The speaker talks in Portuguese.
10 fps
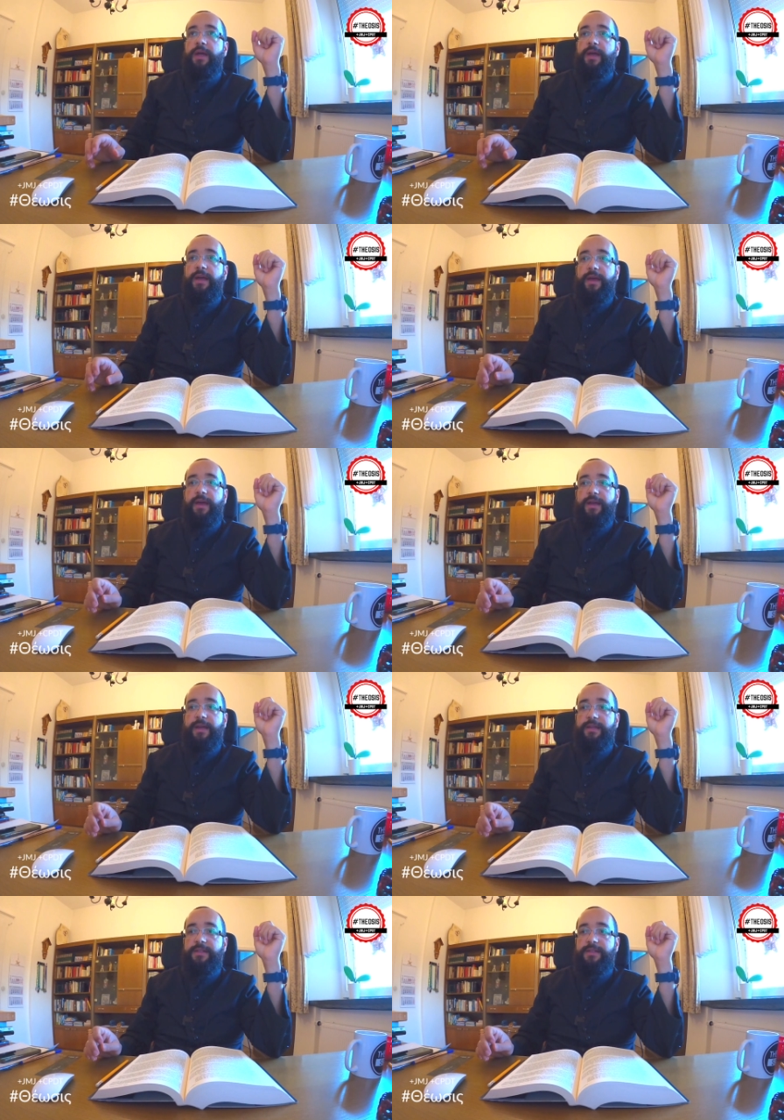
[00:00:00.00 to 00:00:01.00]
é,
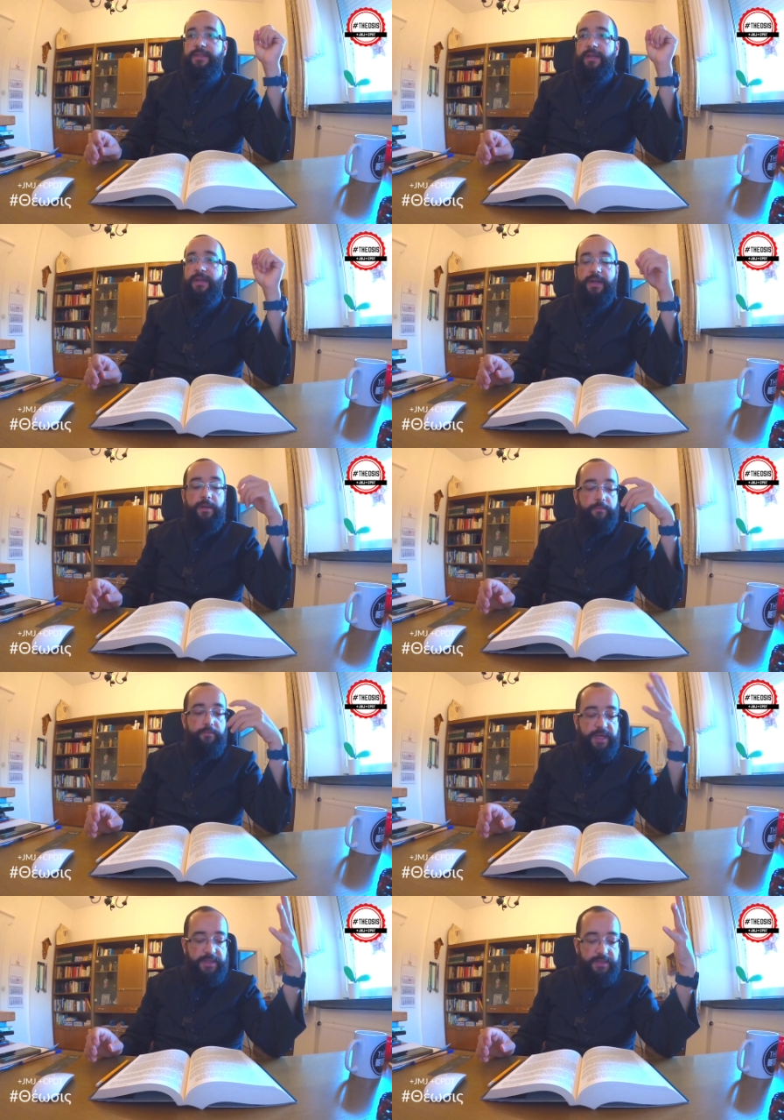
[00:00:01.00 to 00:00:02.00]
aqueles
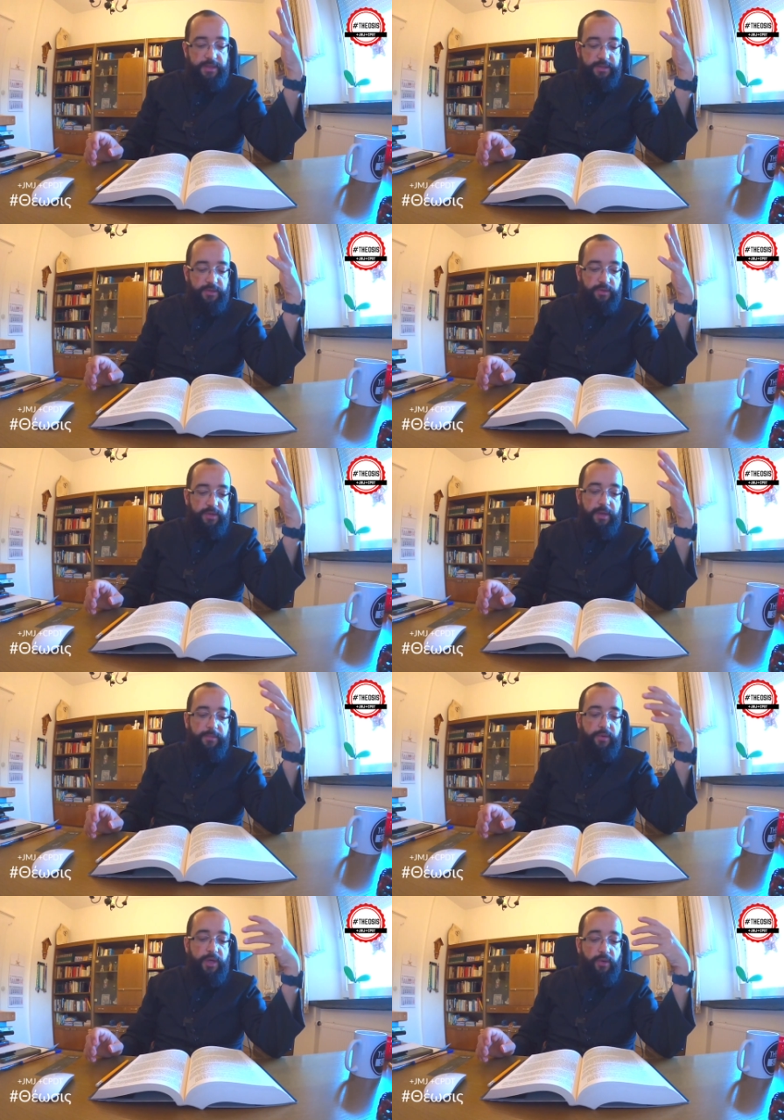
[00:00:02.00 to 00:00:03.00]
cambistas no
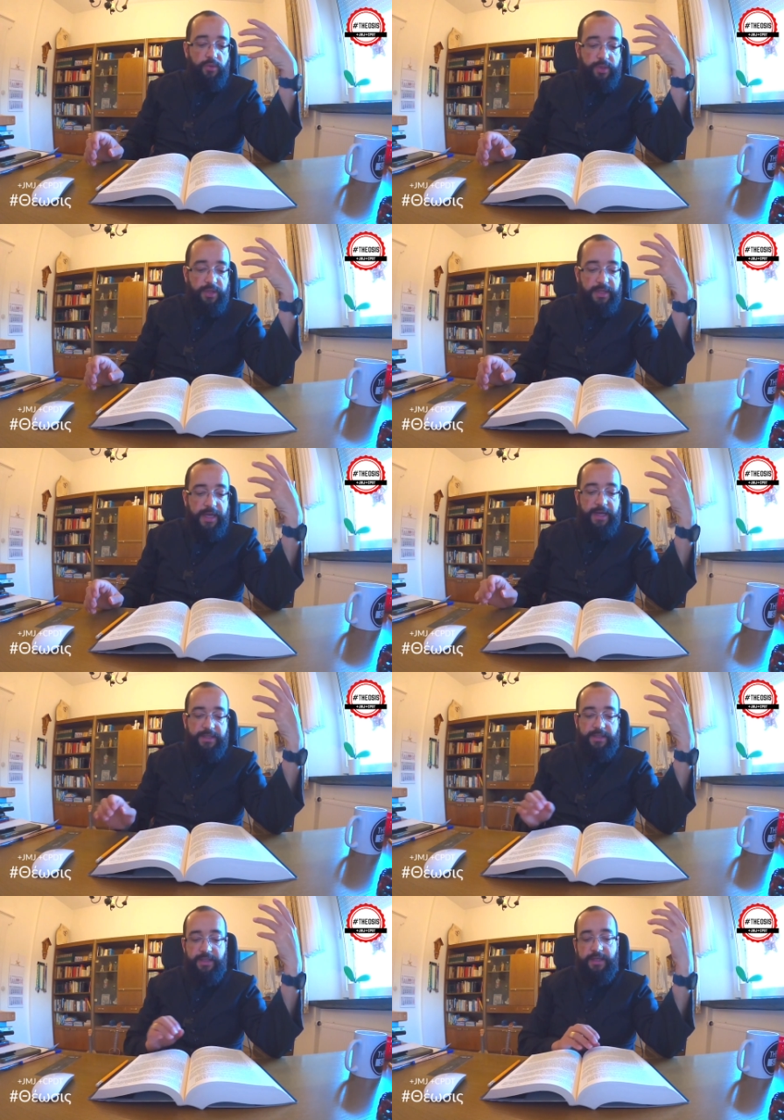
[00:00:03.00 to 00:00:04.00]
templo, que
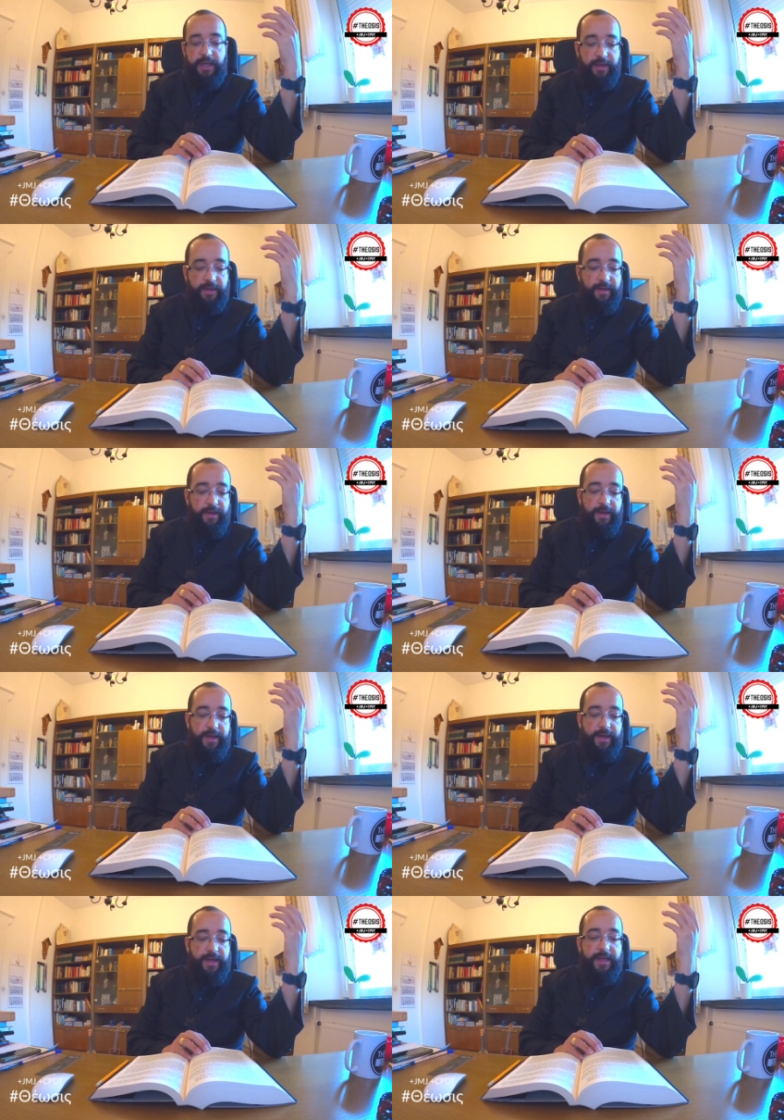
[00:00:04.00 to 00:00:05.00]
autoridade, né? Quem
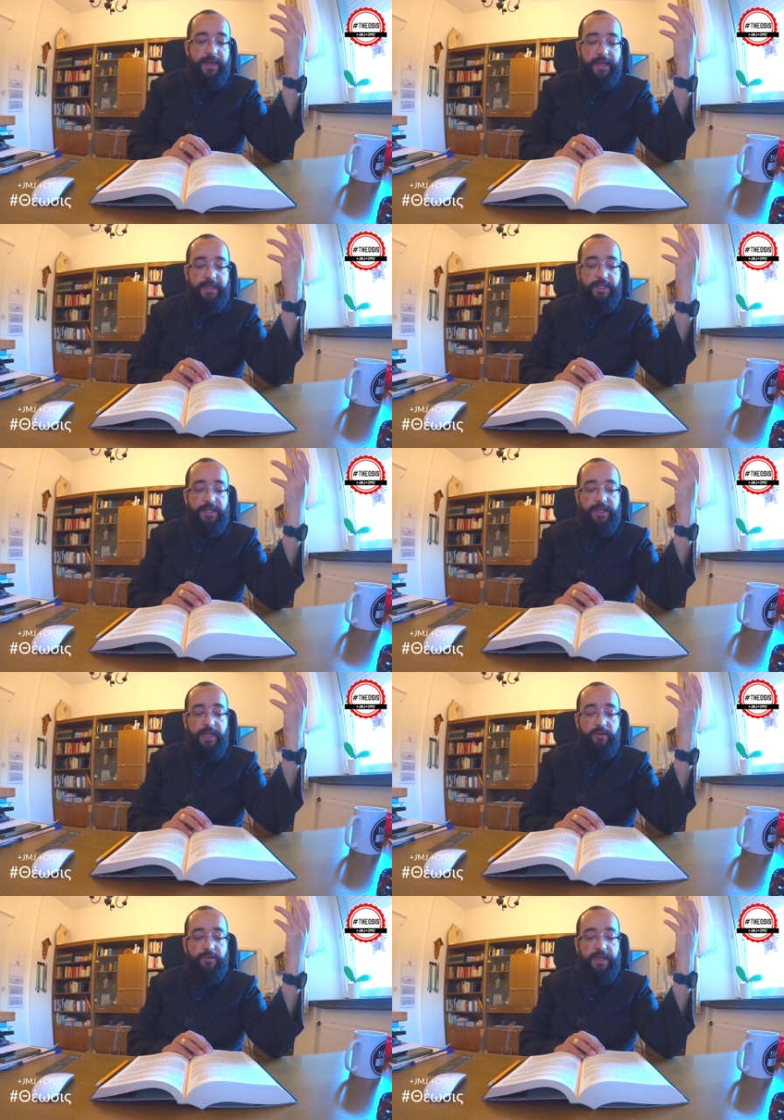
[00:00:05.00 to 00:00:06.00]
é, e quem te
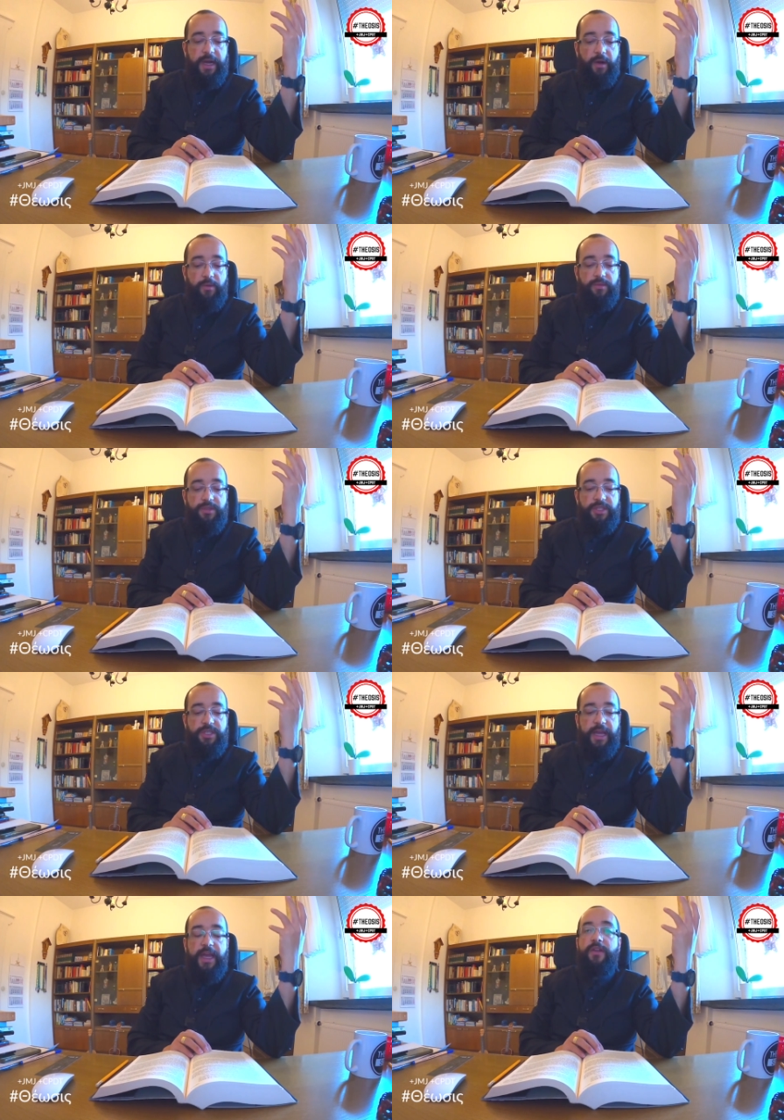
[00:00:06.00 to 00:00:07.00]
deu tal
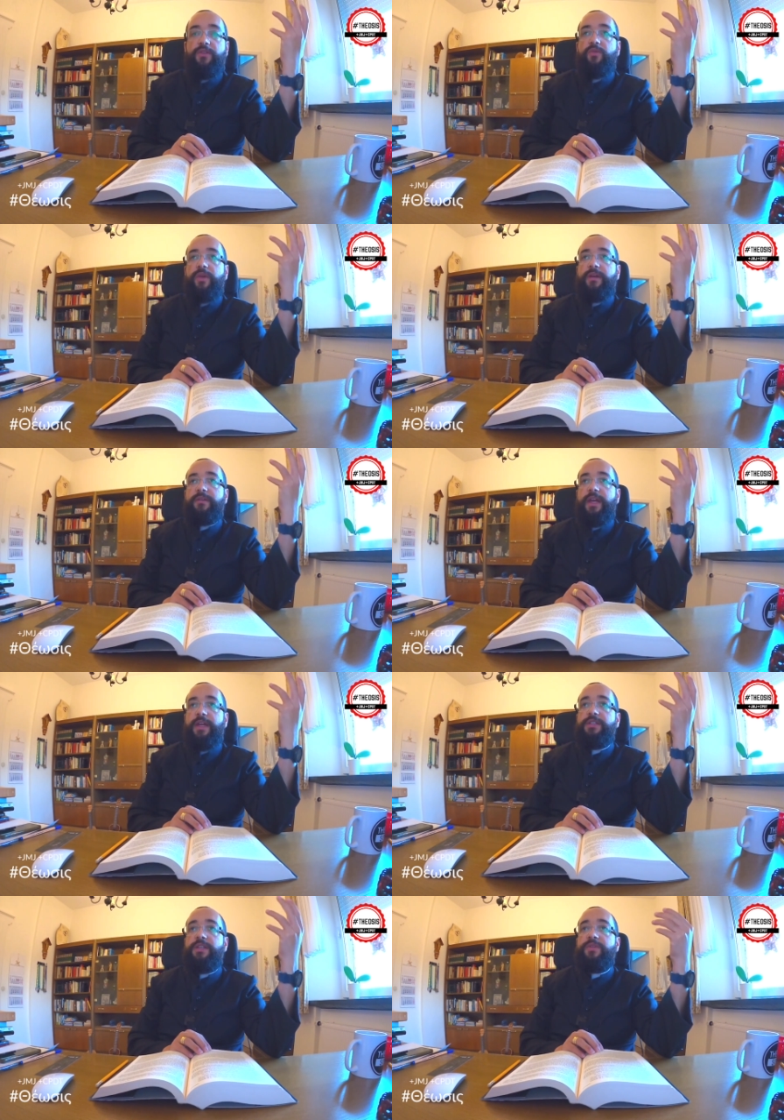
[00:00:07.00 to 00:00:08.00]
direito, né? Quem
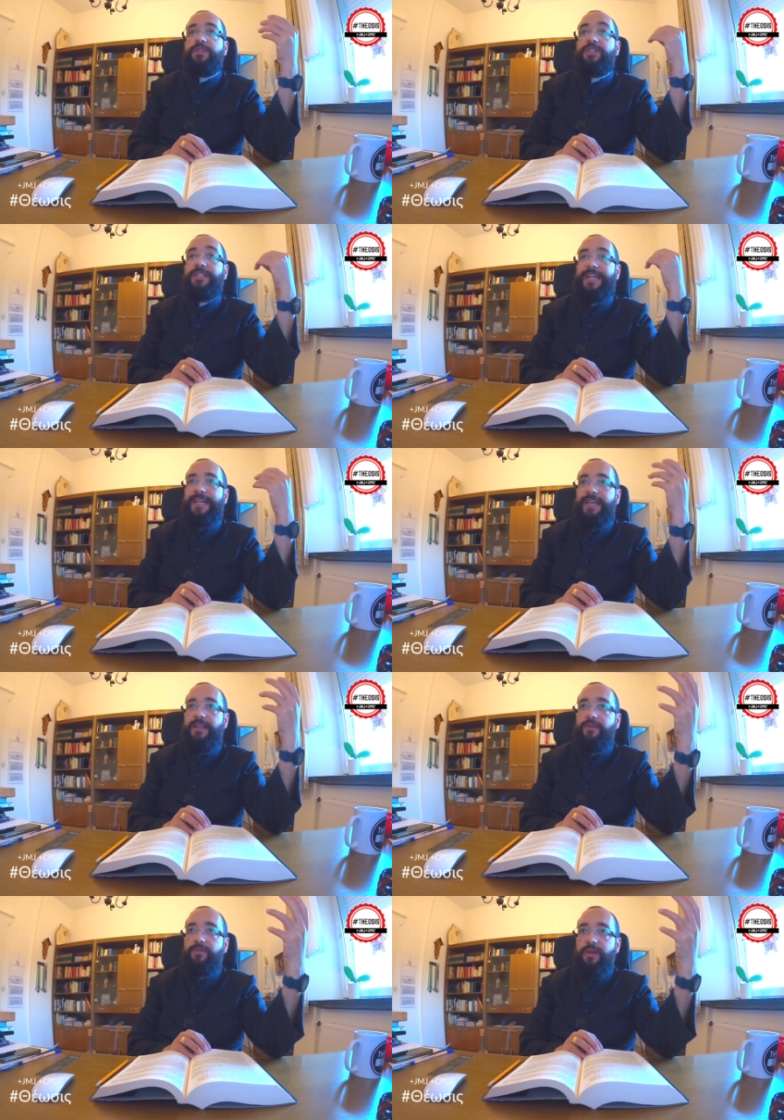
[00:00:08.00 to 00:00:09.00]
te deu esse
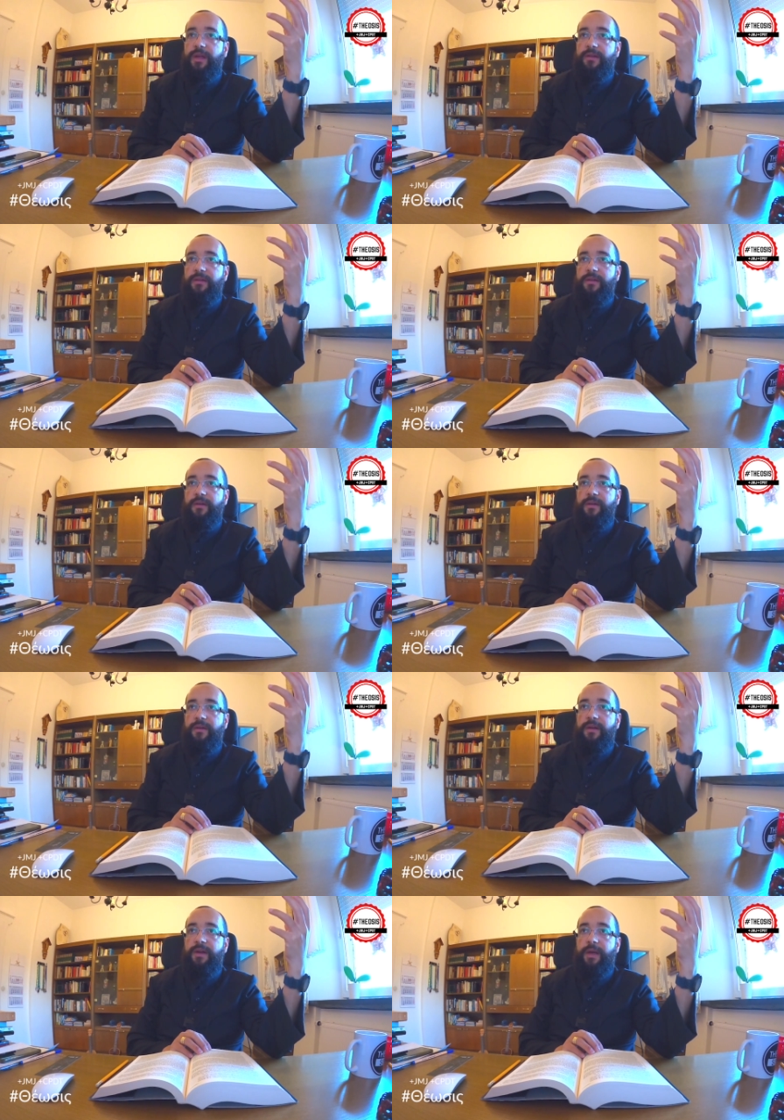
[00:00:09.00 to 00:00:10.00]
direito, né?
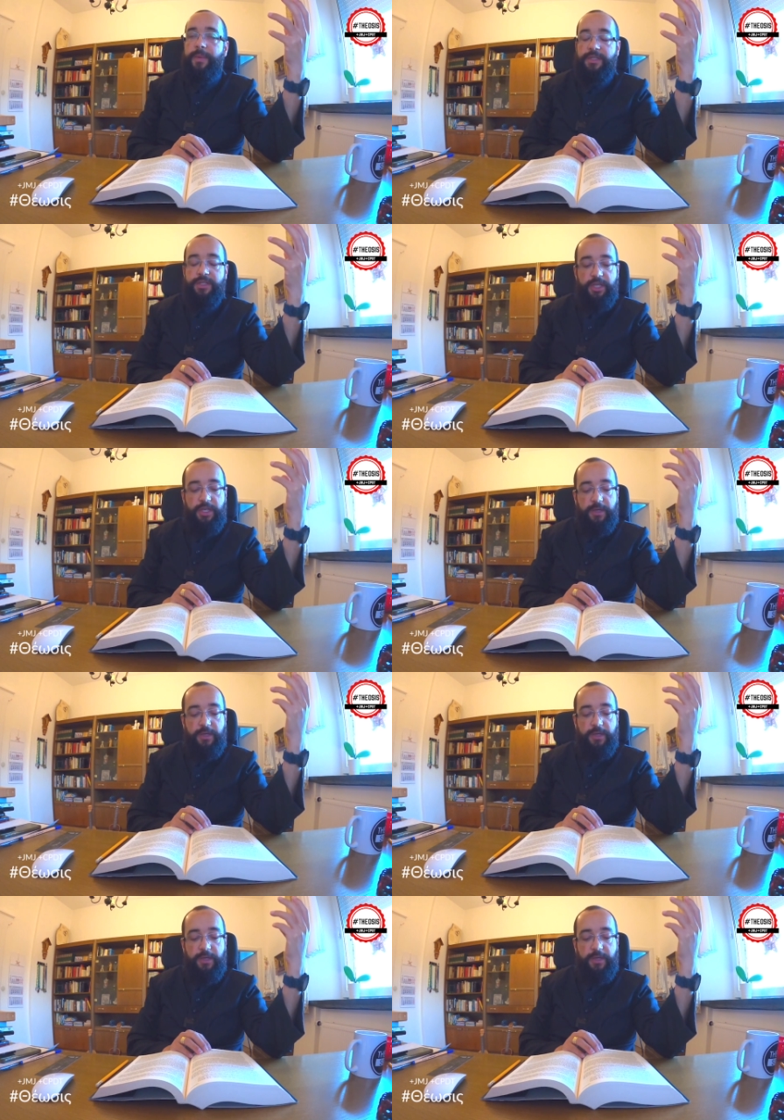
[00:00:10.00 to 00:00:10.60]
né para ti.